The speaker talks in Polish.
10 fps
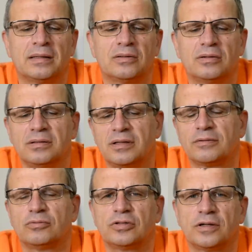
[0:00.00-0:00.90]
no i te
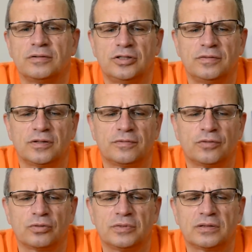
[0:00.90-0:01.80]
różne dziwne
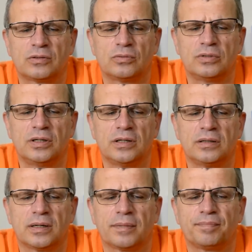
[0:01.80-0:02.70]
formy
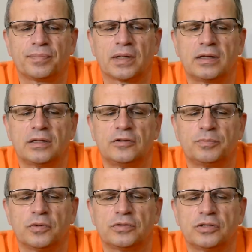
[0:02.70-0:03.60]
zatrudnienia. Kiedyś
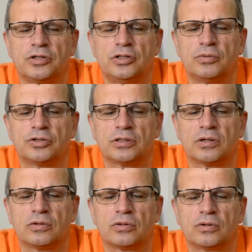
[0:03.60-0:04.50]
w Polsce jeździło się
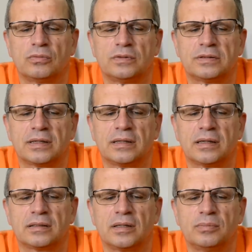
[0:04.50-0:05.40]
na okrągły
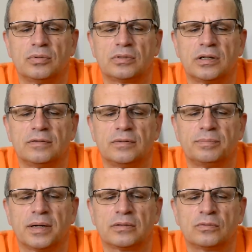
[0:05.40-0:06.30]
zegar, nie było tyle
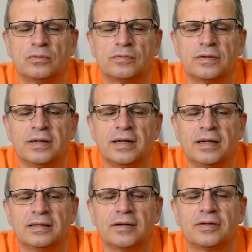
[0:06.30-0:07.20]
wypadków,
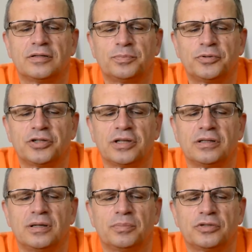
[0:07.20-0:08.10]
nawet
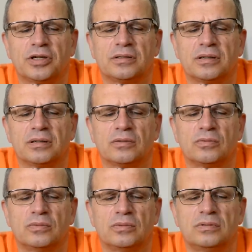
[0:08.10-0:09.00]
sprzęt nie
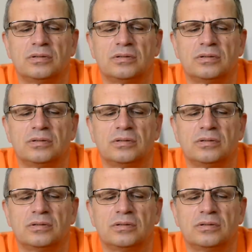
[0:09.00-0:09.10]
posiadał